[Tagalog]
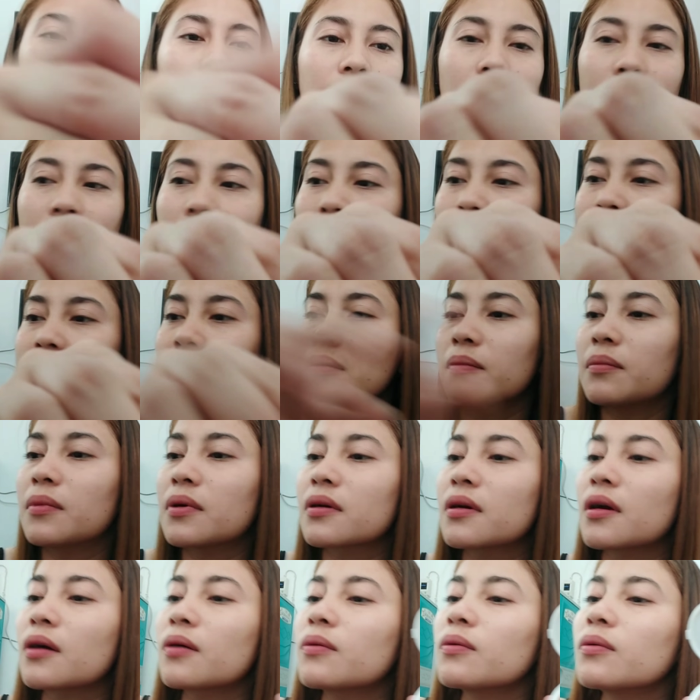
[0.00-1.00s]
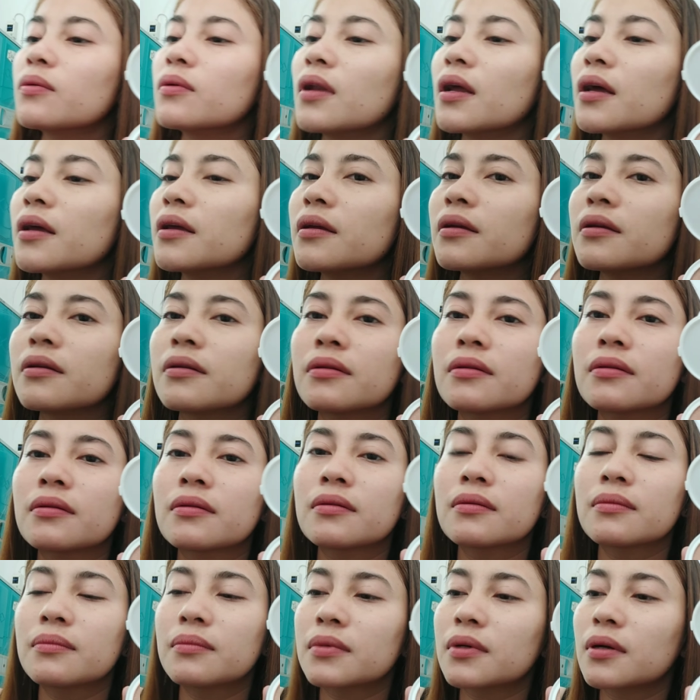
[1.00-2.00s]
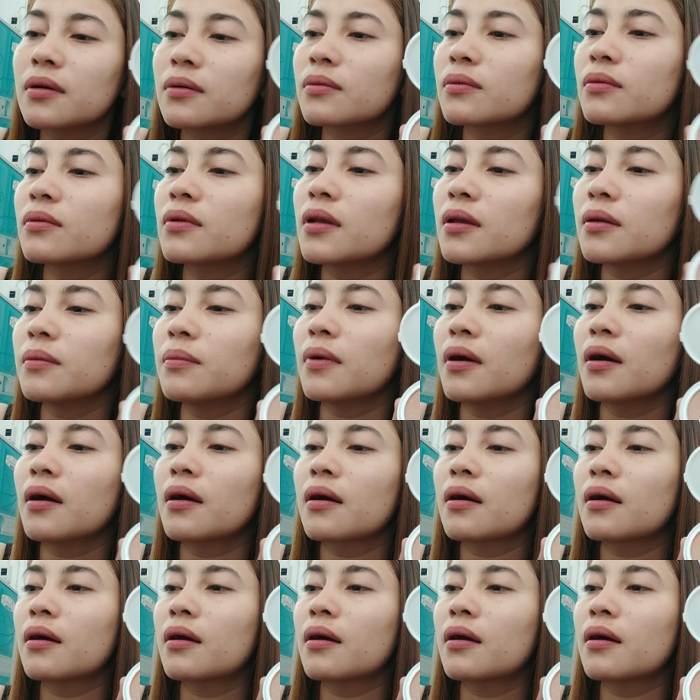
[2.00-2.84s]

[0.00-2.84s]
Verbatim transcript: Parang hindi magkakulay. Magkakulay ba?